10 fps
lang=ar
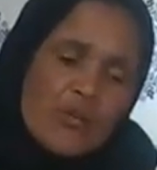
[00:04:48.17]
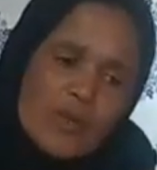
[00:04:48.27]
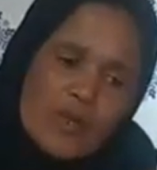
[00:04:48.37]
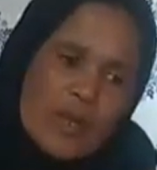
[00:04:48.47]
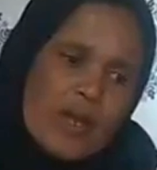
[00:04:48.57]

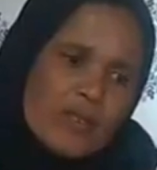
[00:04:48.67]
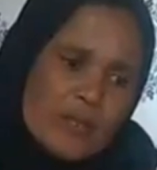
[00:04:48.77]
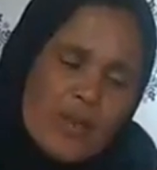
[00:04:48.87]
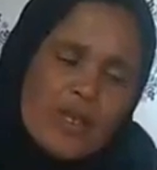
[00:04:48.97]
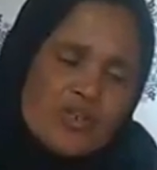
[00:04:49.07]
المهم غادي
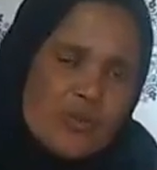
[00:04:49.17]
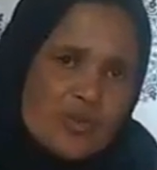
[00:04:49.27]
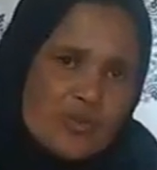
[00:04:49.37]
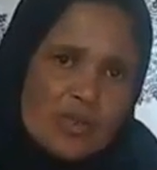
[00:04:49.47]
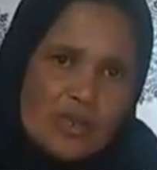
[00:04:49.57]
معاشين
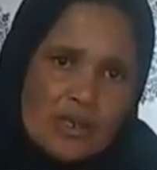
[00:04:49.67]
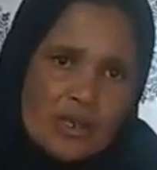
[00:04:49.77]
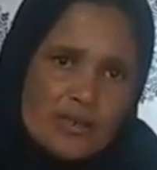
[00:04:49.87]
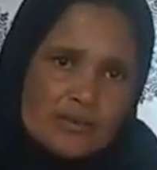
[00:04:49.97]
باش ما الله